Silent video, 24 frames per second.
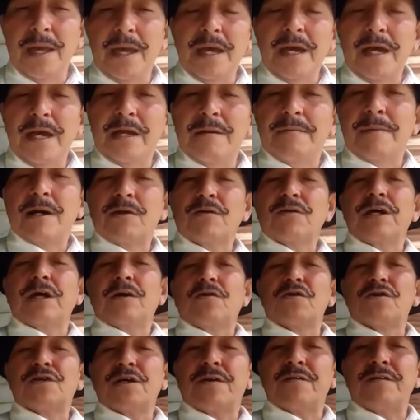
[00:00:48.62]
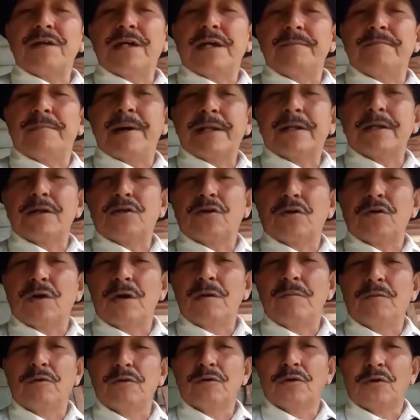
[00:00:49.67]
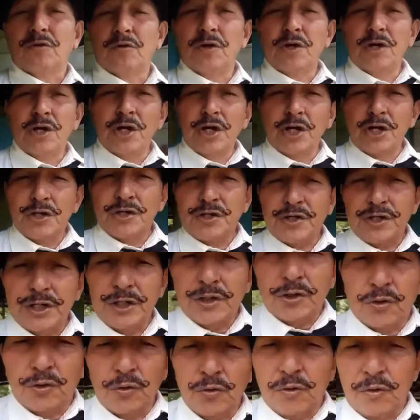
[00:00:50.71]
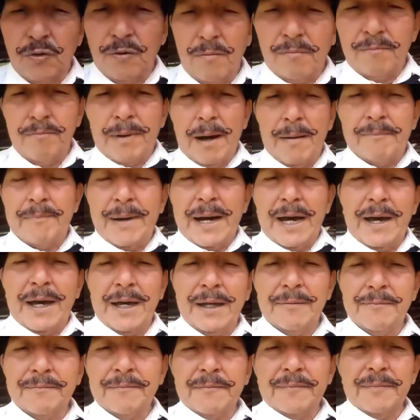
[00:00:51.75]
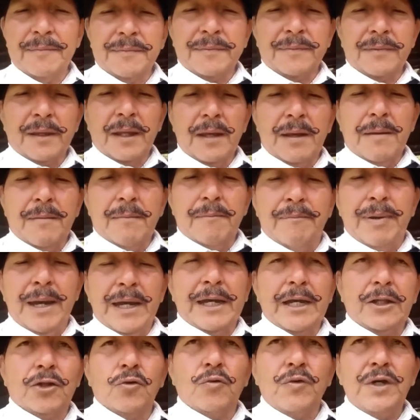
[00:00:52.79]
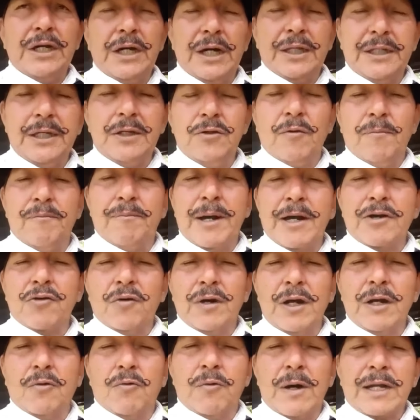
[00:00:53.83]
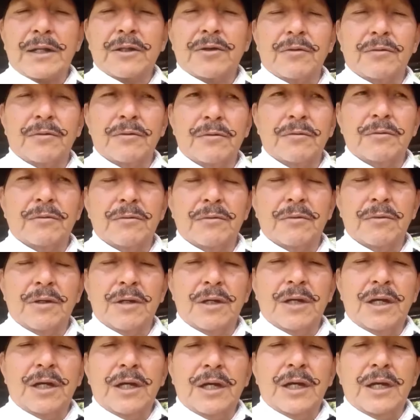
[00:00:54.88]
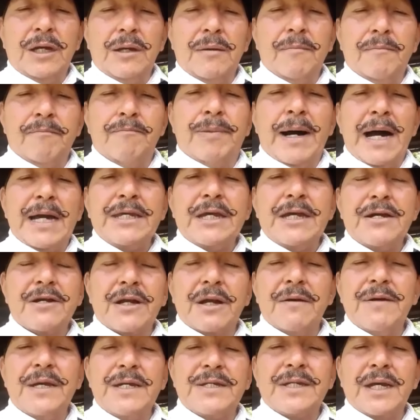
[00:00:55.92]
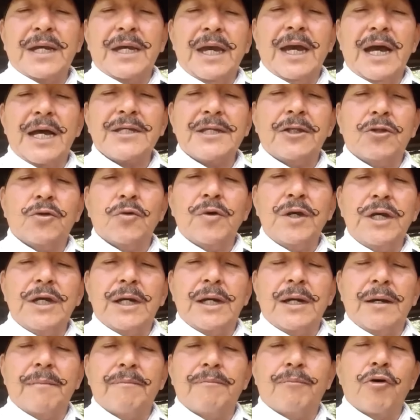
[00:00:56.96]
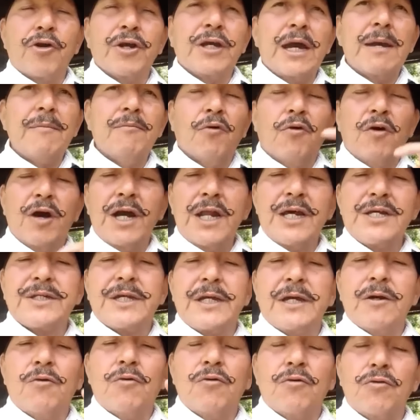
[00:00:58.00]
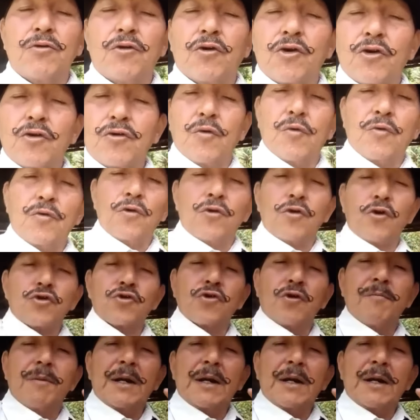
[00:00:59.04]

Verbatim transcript: Hermanos de Costa Rica y parte de todo el mundo, si tú, papá, ve que tu hija tiene un perro en el cuarto, vaya y revisa qué hace tu hija, porque hay mujeres que los hombres